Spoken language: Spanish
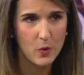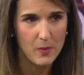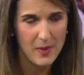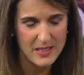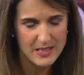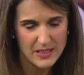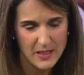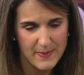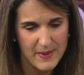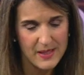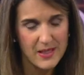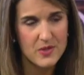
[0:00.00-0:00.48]

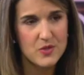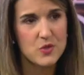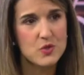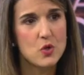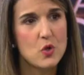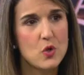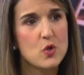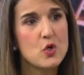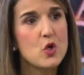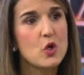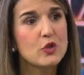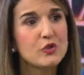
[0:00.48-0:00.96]
Básicamente esos
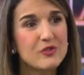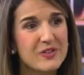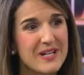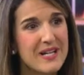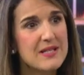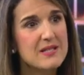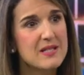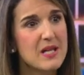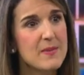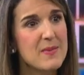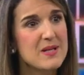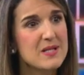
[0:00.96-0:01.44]
son los
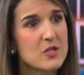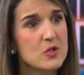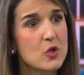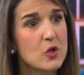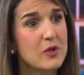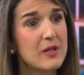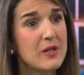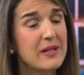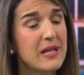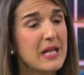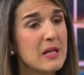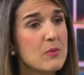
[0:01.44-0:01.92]
tres temas en
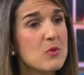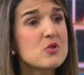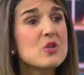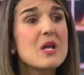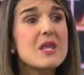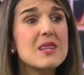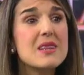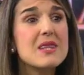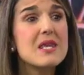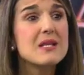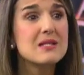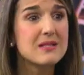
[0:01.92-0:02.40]
donde tenemos
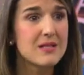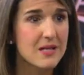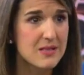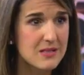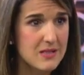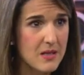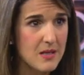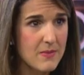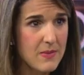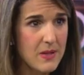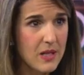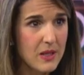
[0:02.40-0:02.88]

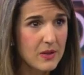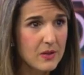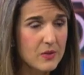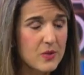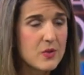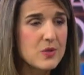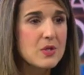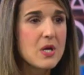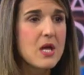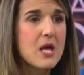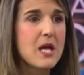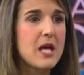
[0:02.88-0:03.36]
distanciamientos